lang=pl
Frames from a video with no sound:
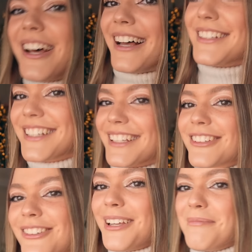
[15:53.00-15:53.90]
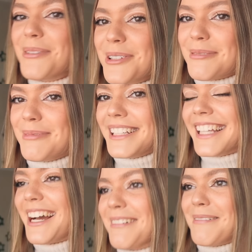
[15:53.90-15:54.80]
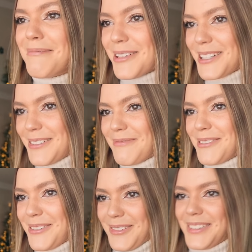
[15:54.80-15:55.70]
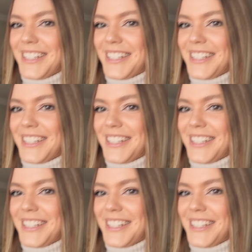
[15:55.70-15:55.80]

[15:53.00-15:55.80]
czas, kiedy tutaj byłyśmy, tak mi burczało w brzuchu,